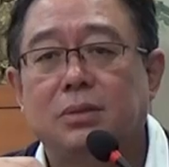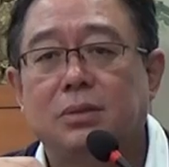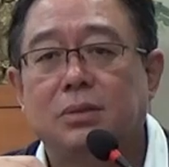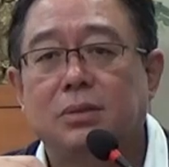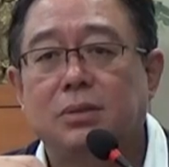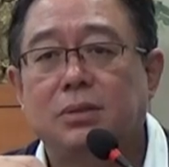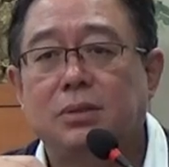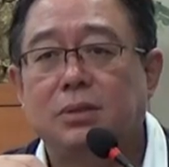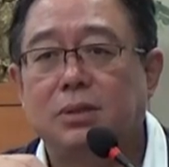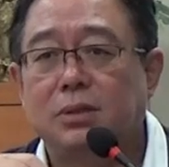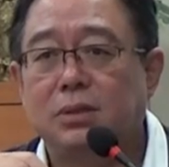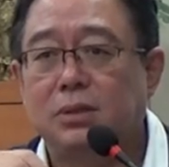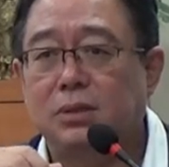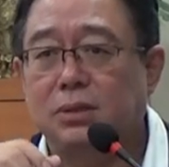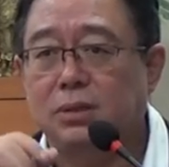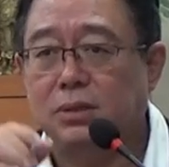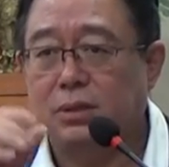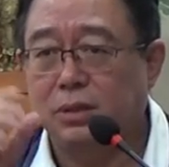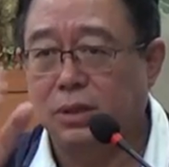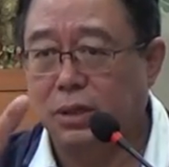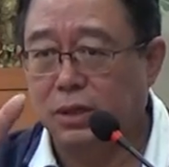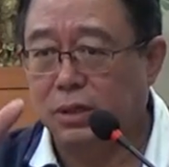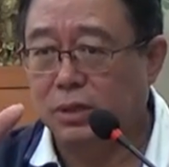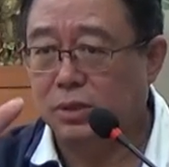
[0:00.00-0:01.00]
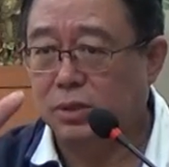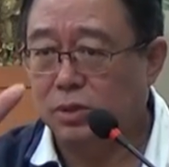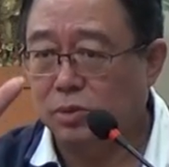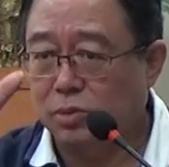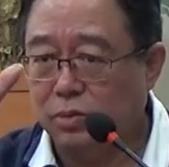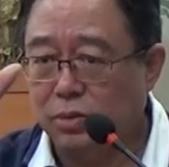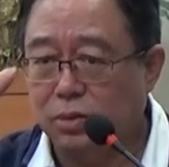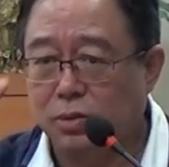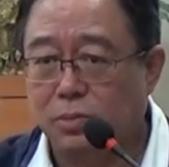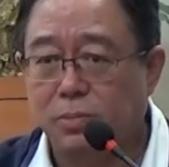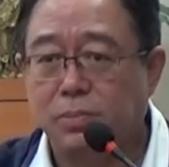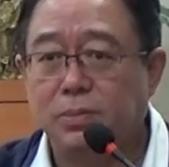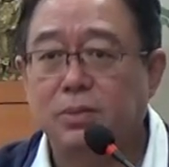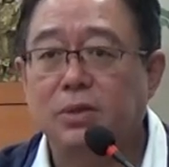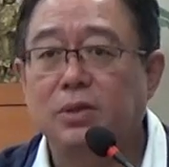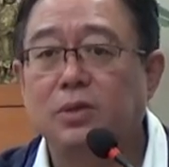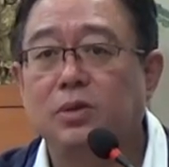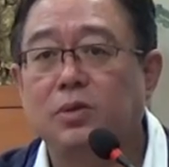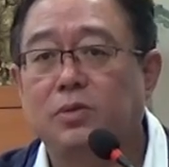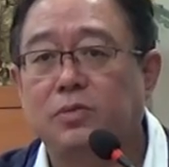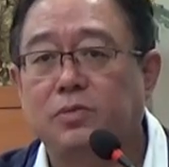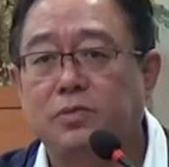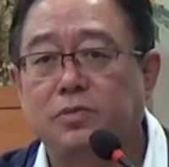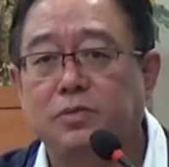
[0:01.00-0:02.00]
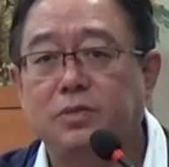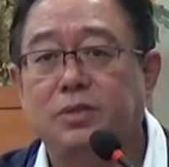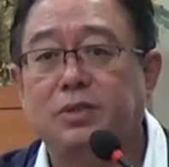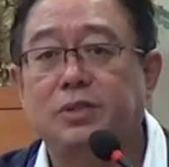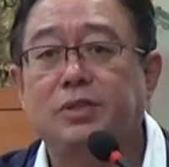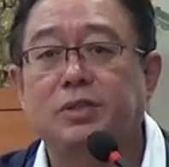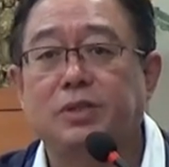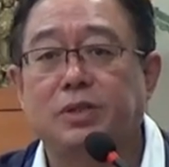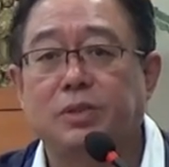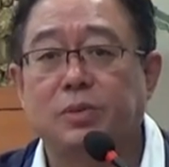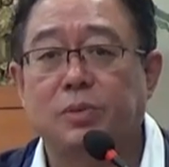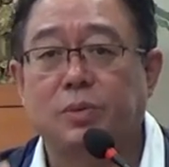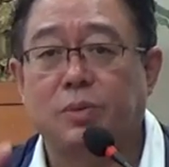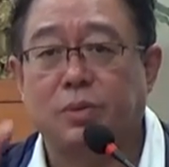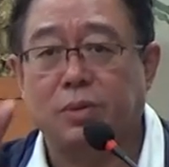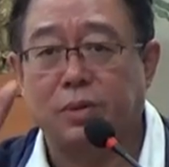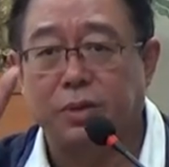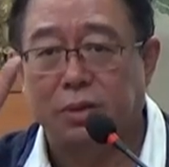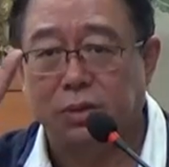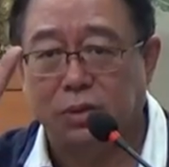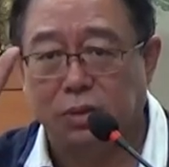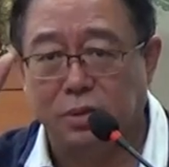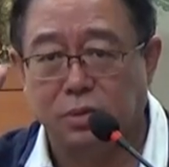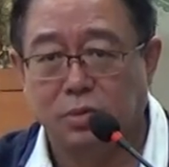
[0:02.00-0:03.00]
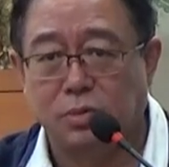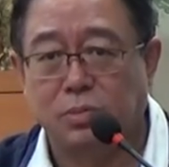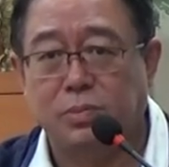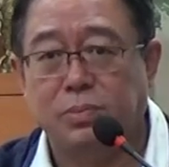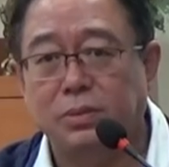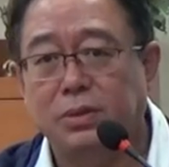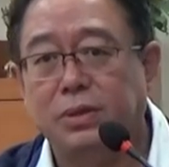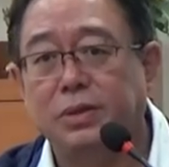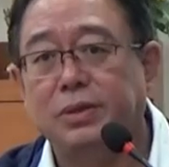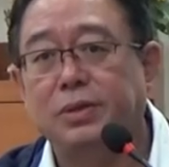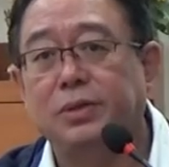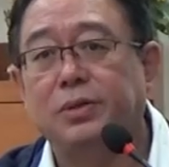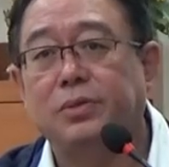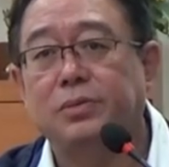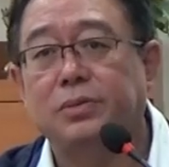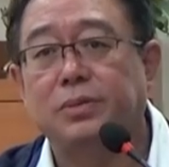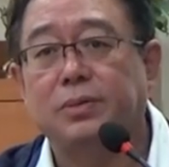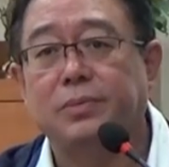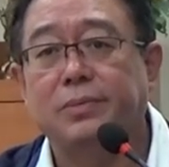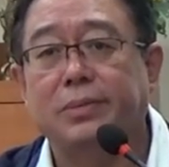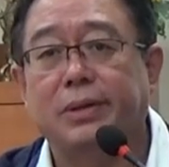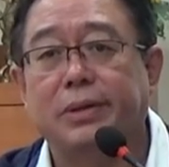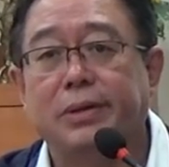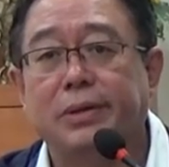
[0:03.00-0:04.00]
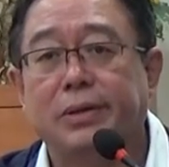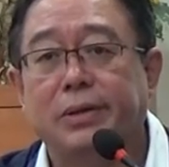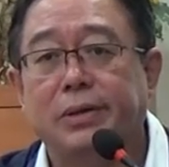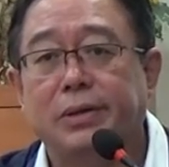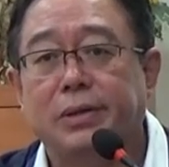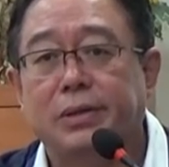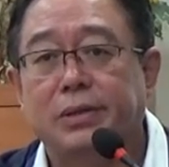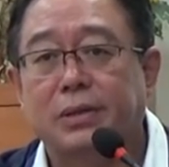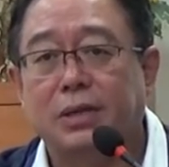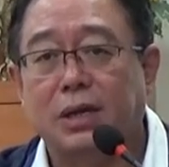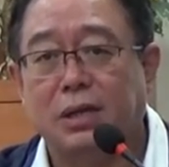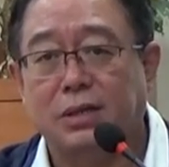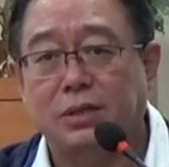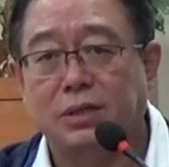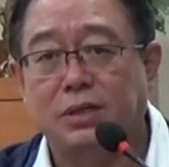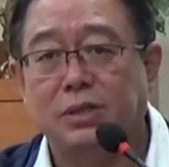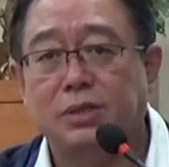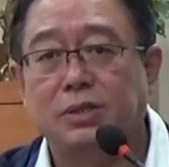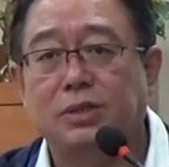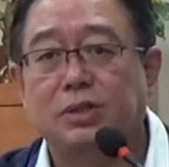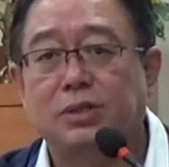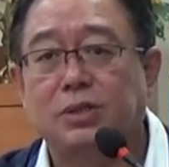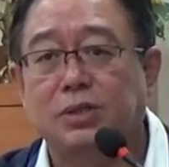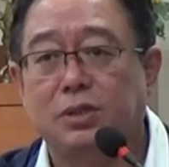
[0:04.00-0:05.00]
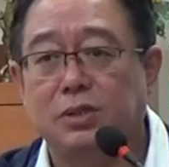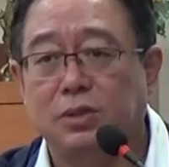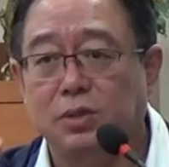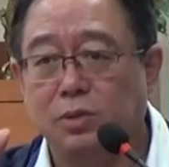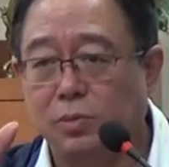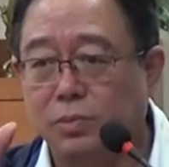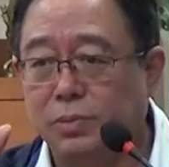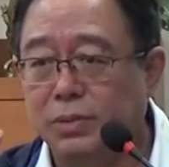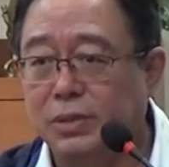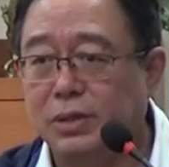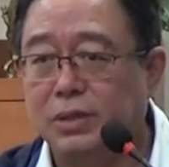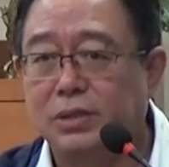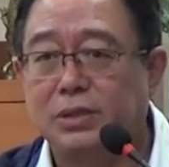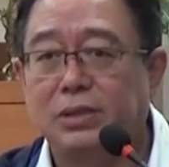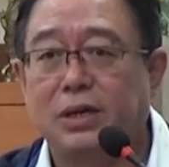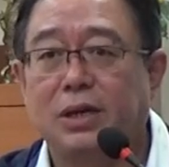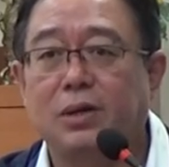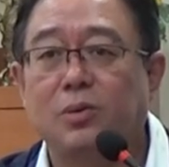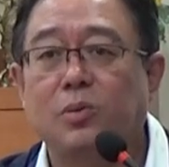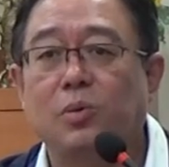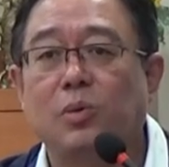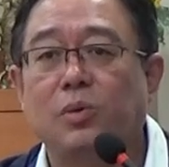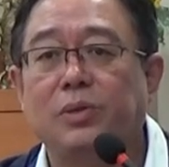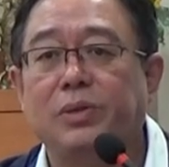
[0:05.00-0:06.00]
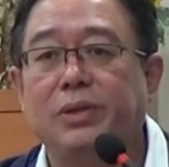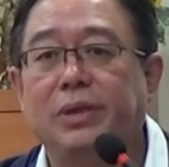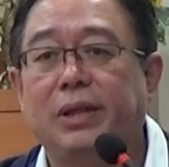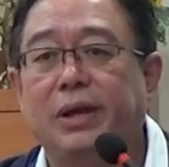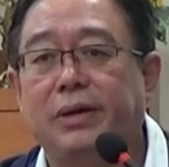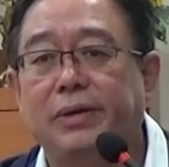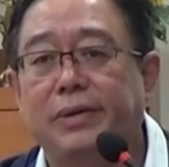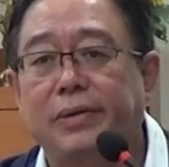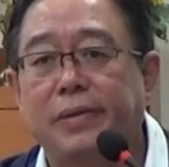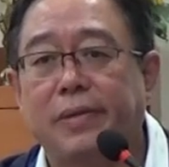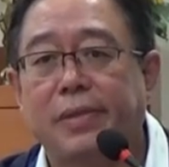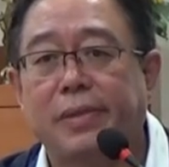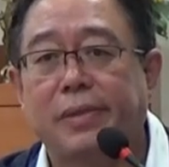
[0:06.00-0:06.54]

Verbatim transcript: 你这个那个时候又不能有夫妻生活，又不能有什么贪嗔痴，又不能沾荤的。